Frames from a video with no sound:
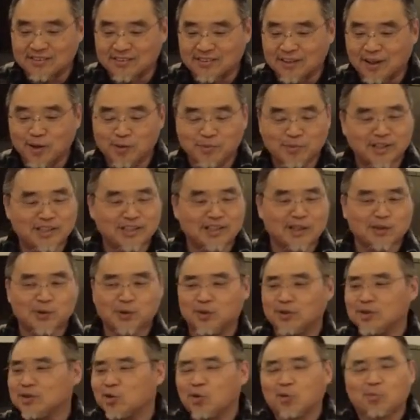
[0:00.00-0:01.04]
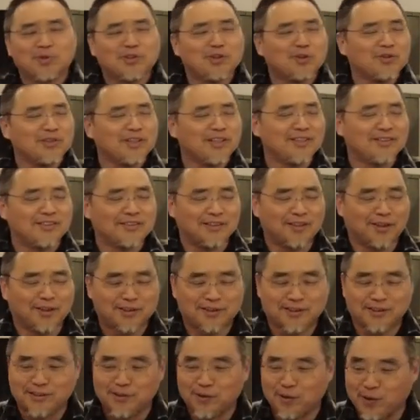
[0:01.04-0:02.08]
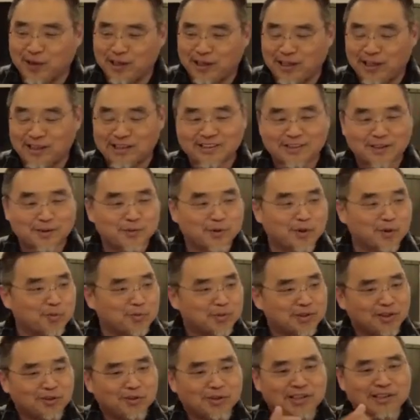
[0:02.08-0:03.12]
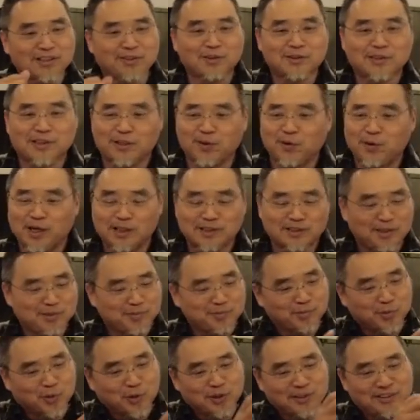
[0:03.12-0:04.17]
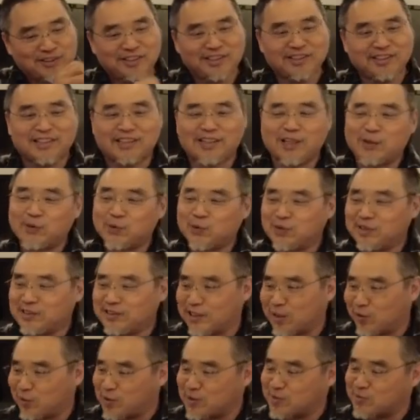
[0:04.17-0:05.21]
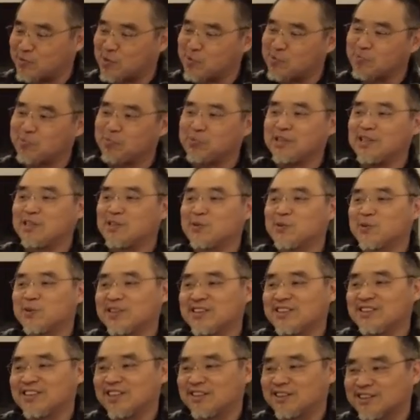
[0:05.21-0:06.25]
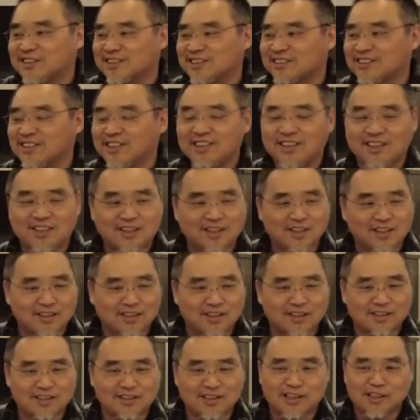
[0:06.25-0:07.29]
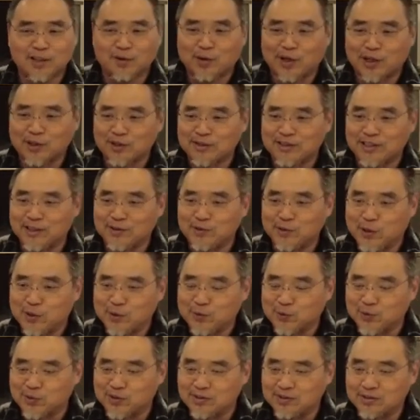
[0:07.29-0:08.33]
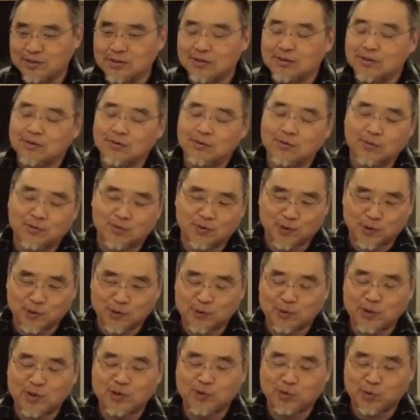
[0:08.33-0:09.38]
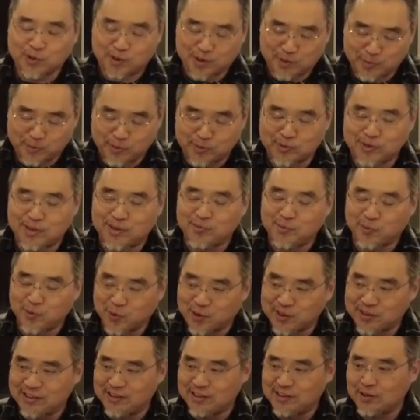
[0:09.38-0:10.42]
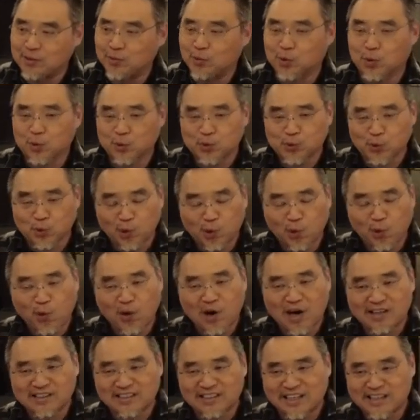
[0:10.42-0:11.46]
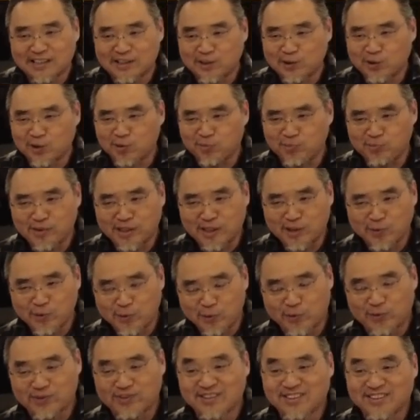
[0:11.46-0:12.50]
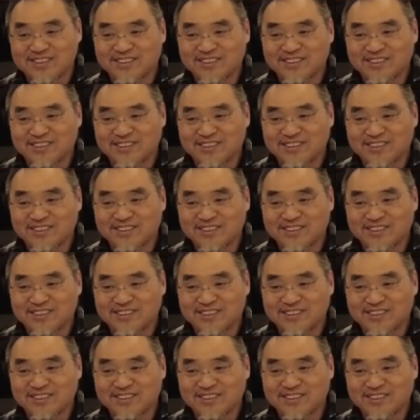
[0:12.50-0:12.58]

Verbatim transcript: 然后米利安说：“我们都可以知道神的话，对不对？我们都听过神的话。那摩西你可以做领导，为什么不能做领导呢？”耶和华就站出来说：“我对我的仆人摩西，我说话乃是用明语，